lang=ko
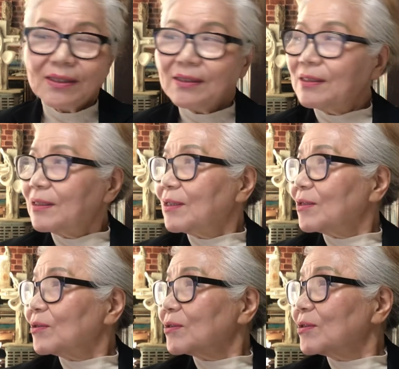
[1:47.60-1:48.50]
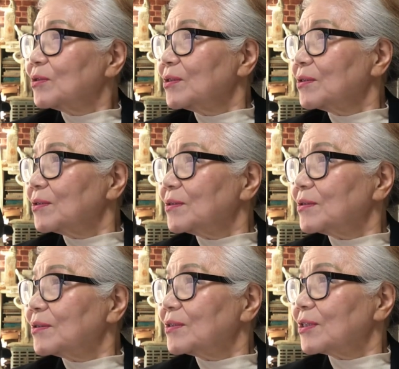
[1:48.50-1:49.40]
어그
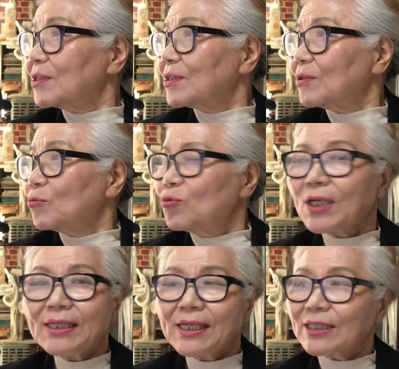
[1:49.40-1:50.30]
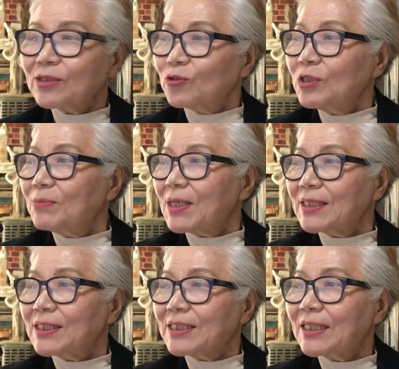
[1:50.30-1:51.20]
저기 저 우크라이나 가서 전쟁만
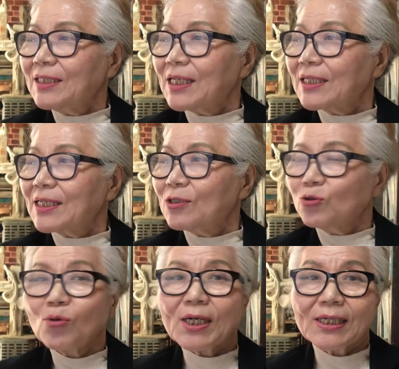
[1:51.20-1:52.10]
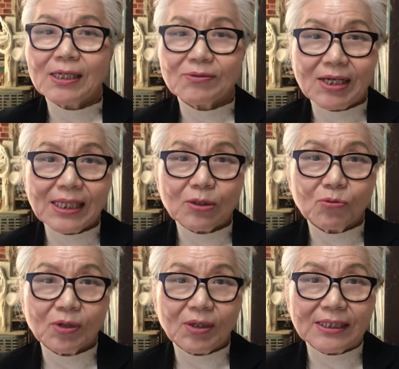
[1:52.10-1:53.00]
하지 자기 나라에는 총알 하나로 안
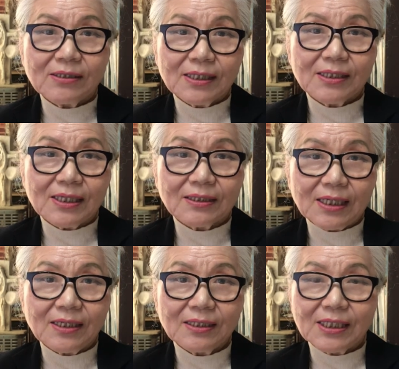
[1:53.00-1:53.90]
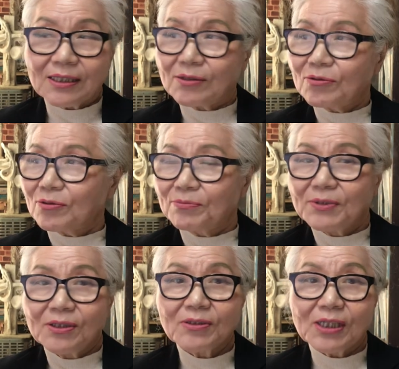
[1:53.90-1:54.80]
날아오게 안전하니까 다 하잖아요. 좀
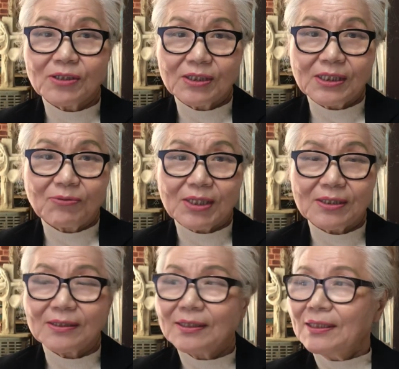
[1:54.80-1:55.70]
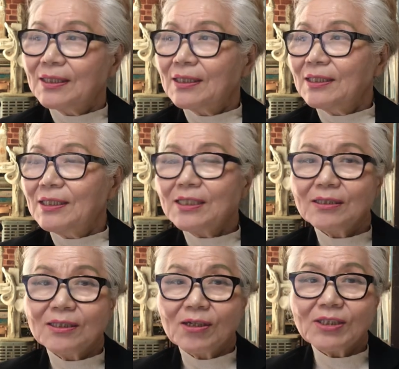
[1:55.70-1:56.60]
정상적인 생활을.
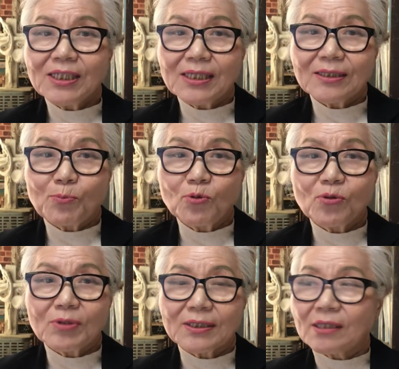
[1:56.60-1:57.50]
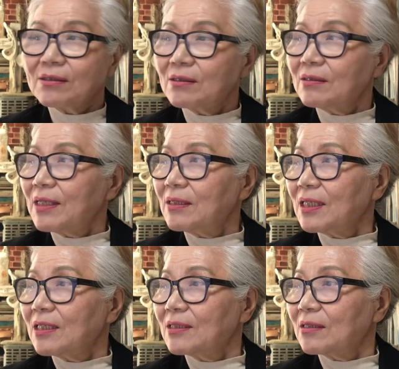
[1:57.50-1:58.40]
이제는 러시아 보트를 갖다
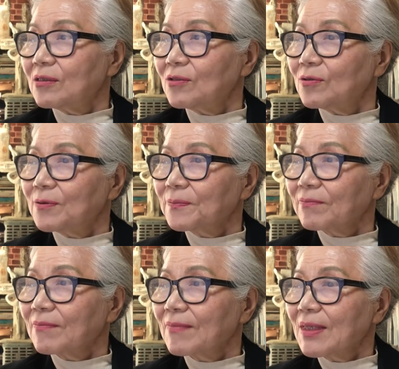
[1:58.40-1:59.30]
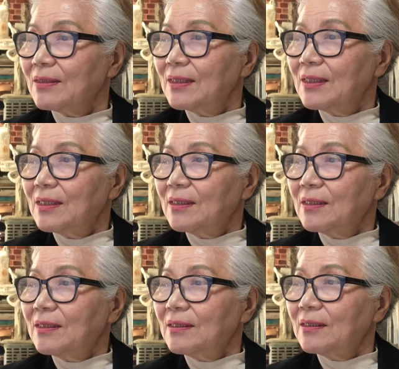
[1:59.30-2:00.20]
때려야 된다는 거죠.
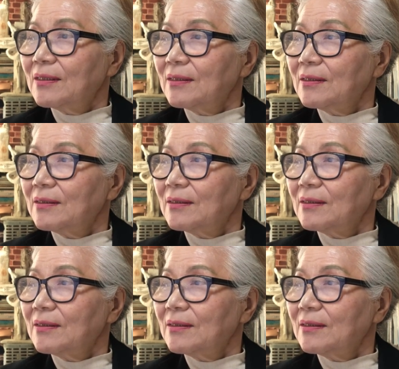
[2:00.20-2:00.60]
어.